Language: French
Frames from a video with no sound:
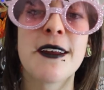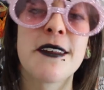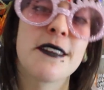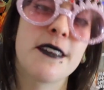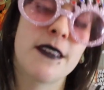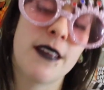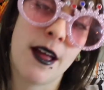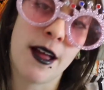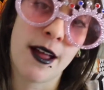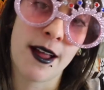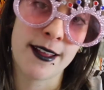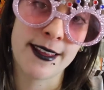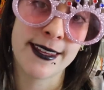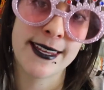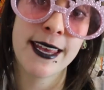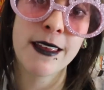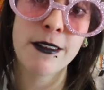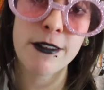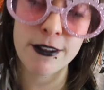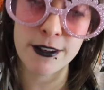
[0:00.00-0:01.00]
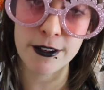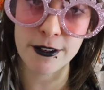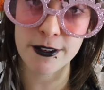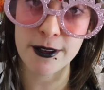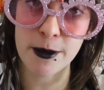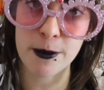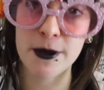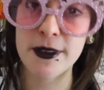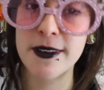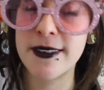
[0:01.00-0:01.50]
sa nièce,
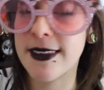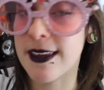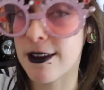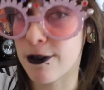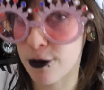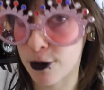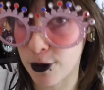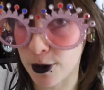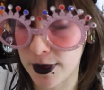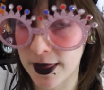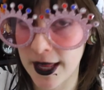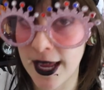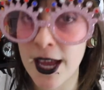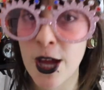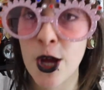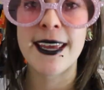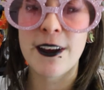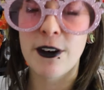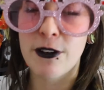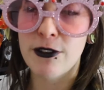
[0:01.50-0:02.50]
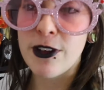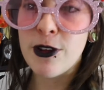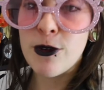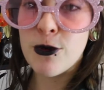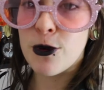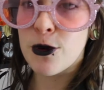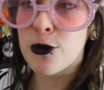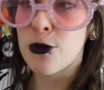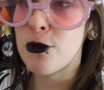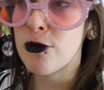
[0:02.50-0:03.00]
sa petite nièce Courtenay. Et en fait
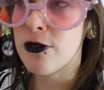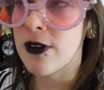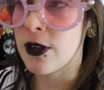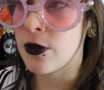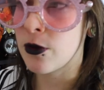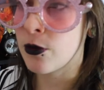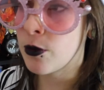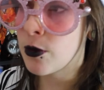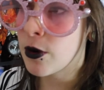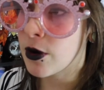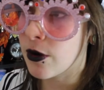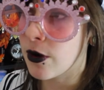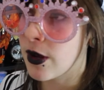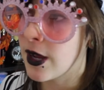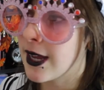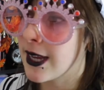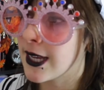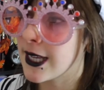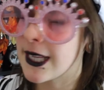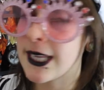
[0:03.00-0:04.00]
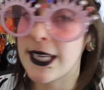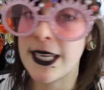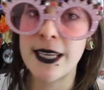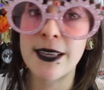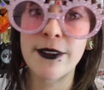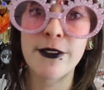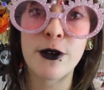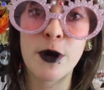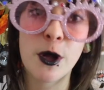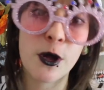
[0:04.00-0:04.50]
on retrouve un oncle
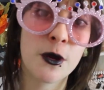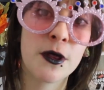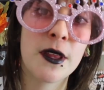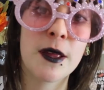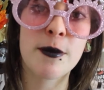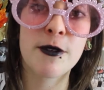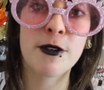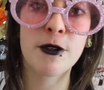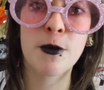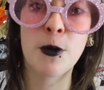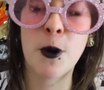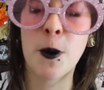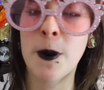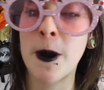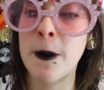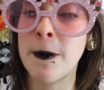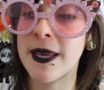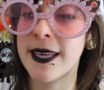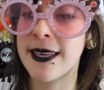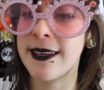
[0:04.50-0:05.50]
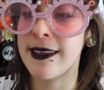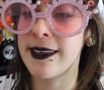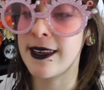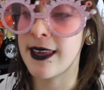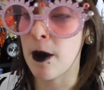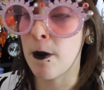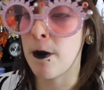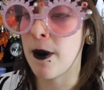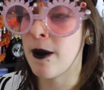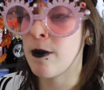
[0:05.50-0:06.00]
qui ne la connaît absolument pas, mais qui est
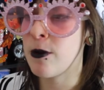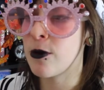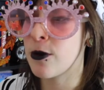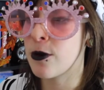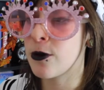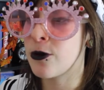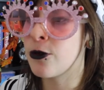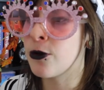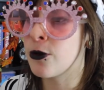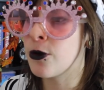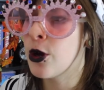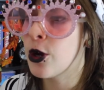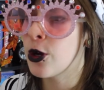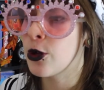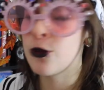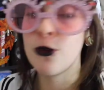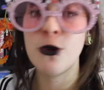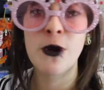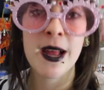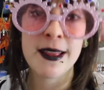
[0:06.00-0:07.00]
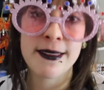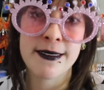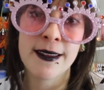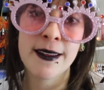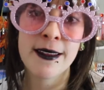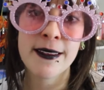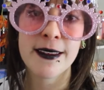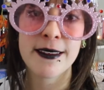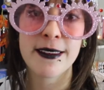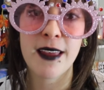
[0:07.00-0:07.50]
capable de,
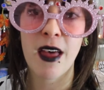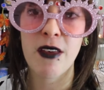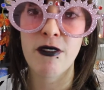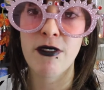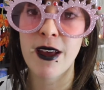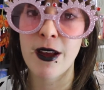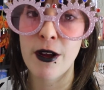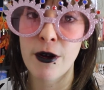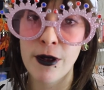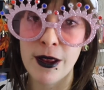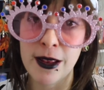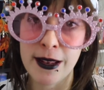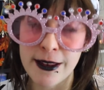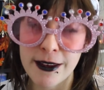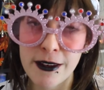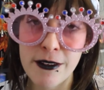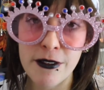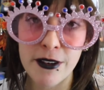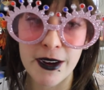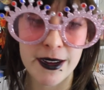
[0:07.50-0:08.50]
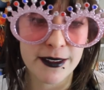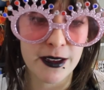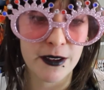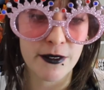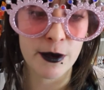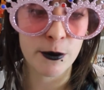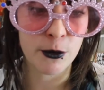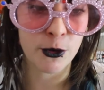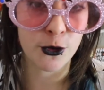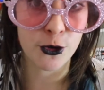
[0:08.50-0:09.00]
l'atteindre à travers euh, les livres, à
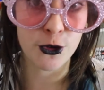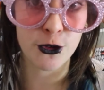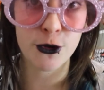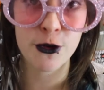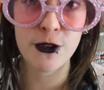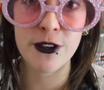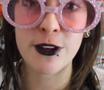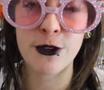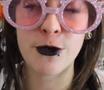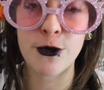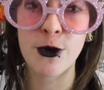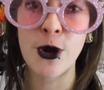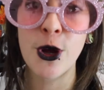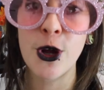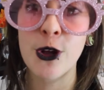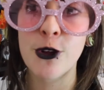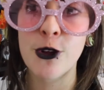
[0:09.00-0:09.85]
travers beaucoup de choses, et de,